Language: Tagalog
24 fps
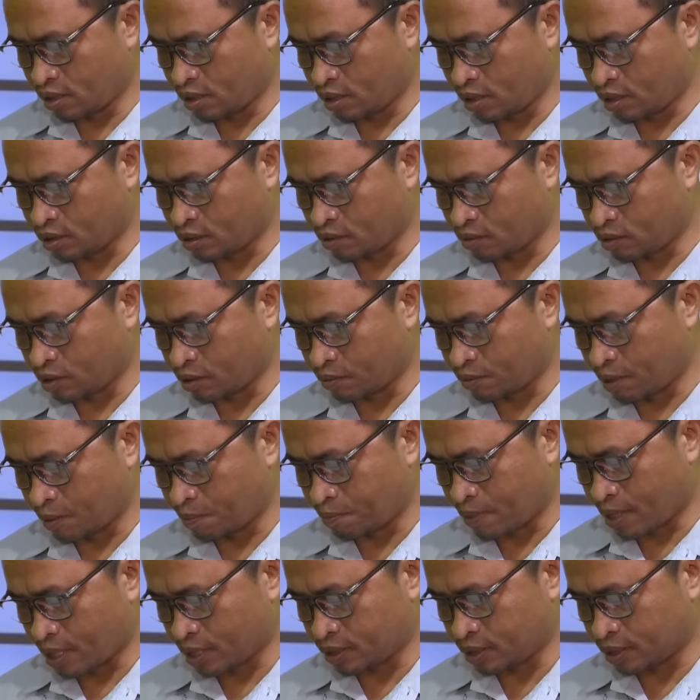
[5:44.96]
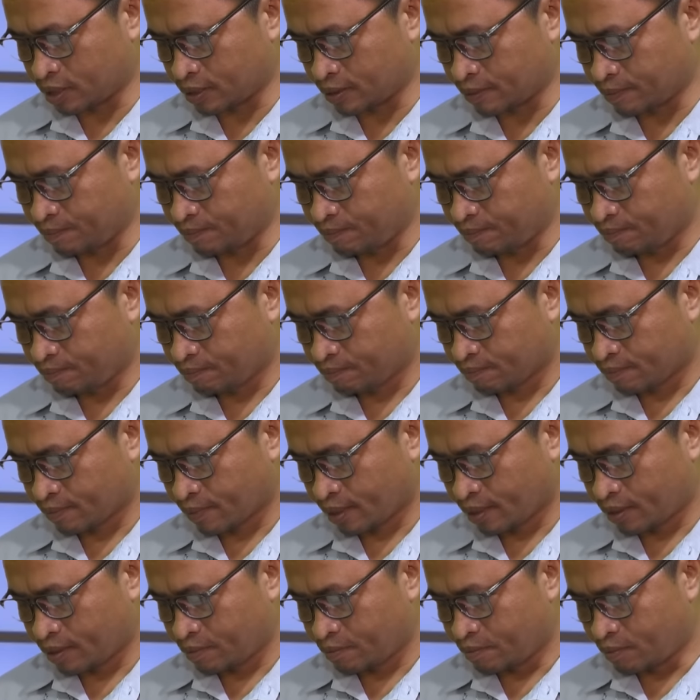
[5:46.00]
Lessons of the Past.
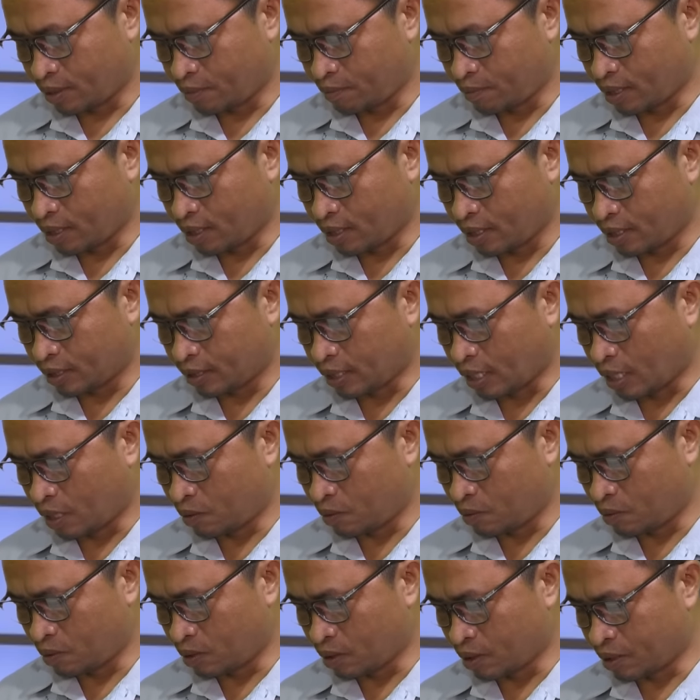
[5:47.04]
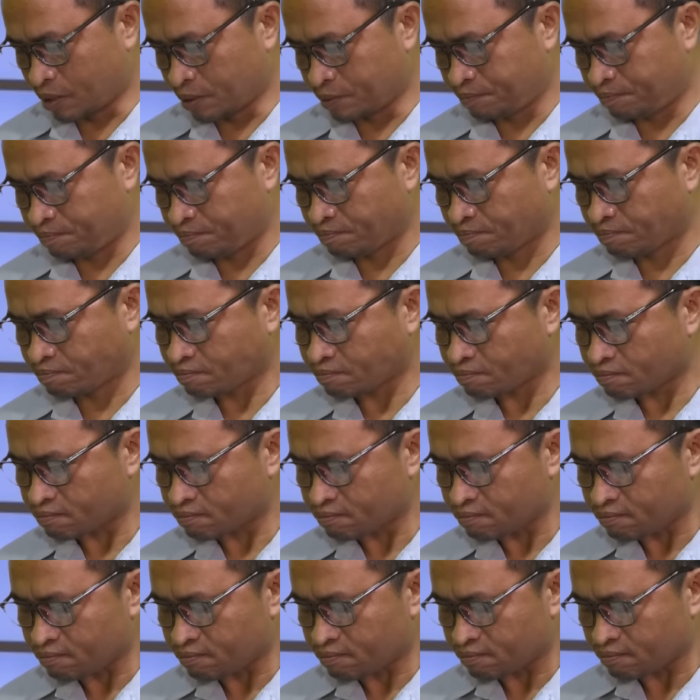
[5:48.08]
May mga tao nga,
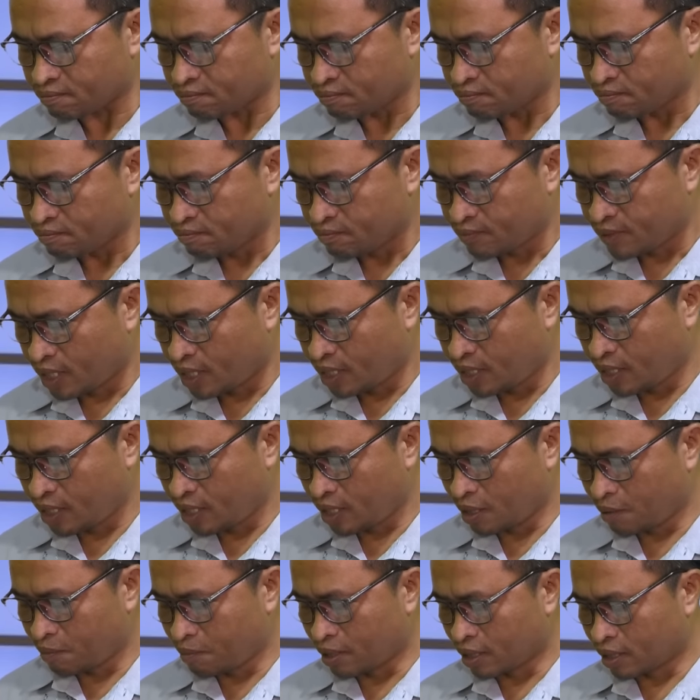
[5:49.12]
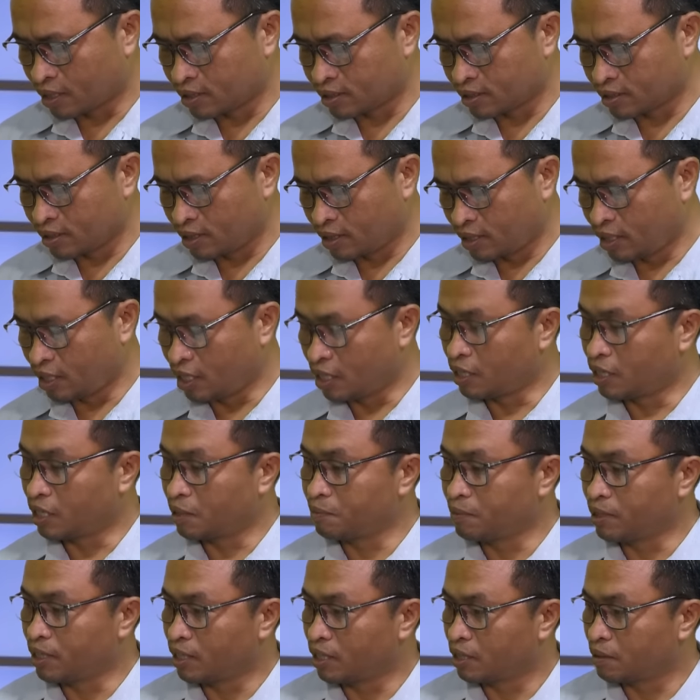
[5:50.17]
hindi na mag, hindi na
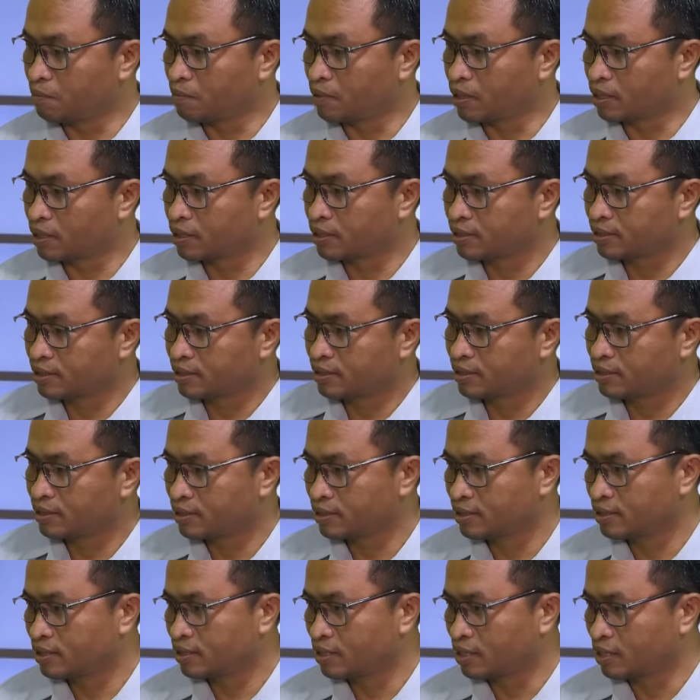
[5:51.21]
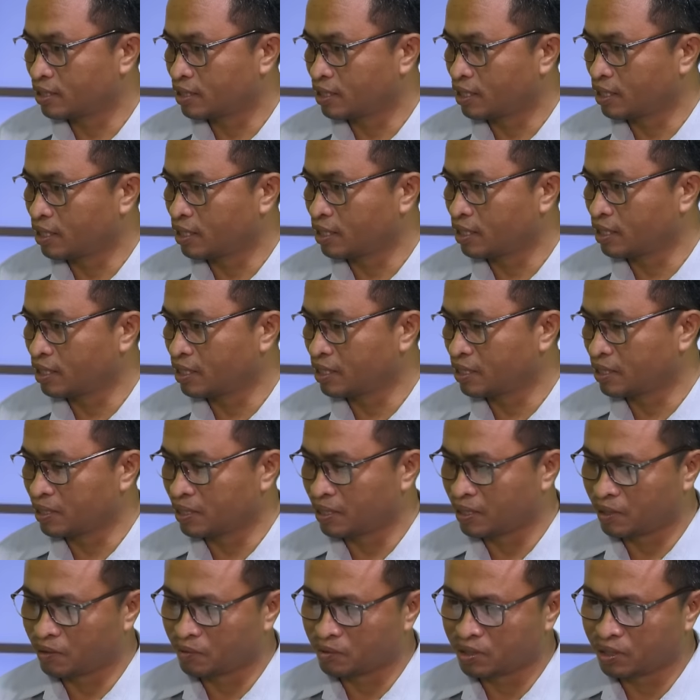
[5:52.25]
namian mag, uh,
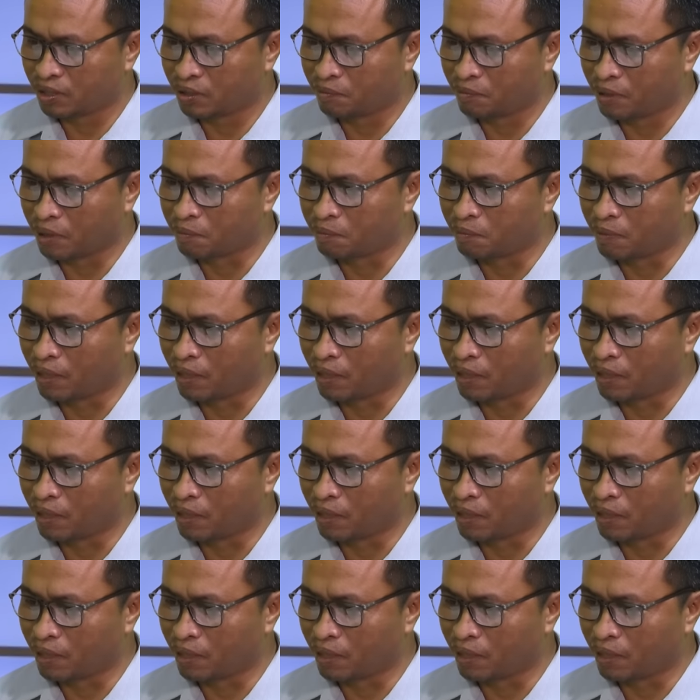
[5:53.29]
balik tanaw.